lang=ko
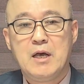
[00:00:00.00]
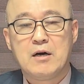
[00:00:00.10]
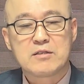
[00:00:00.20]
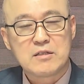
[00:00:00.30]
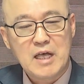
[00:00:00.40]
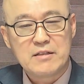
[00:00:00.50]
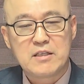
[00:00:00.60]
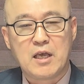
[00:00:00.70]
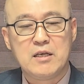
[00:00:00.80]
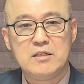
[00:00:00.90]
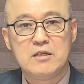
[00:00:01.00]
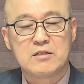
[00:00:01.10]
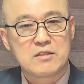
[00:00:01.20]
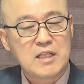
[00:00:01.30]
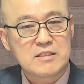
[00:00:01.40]
어떤 한 개인이,
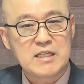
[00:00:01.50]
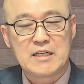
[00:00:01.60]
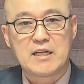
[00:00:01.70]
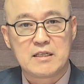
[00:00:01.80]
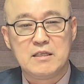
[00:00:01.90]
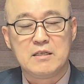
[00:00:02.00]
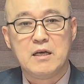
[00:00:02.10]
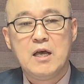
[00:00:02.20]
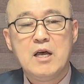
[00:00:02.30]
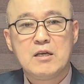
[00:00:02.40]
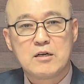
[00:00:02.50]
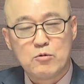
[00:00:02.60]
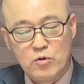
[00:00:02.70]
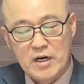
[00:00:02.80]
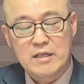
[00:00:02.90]
어떤 한 사장이 이걸
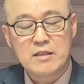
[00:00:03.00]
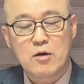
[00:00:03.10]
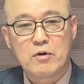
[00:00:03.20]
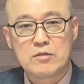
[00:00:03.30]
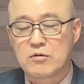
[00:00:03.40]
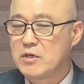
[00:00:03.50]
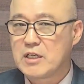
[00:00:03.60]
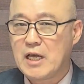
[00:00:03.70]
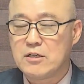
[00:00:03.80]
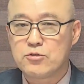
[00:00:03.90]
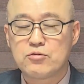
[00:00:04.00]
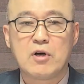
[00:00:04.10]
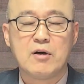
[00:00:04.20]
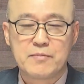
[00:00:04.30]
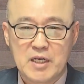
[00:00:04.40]
원한다고 해도 그렇게 할
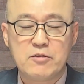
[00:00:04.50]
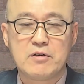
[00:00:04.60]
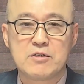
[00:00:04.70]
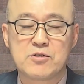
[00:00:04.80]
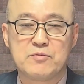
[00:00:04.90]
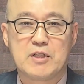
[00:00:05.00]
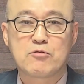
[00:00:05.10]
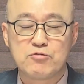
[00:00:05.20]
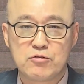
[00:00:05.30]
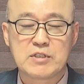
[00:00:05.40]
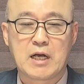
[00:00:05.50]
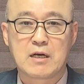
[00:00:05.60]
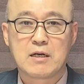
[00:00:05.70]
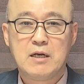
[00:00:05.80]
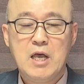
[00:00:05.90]
수가 없게 되어 있습니다. 구조상.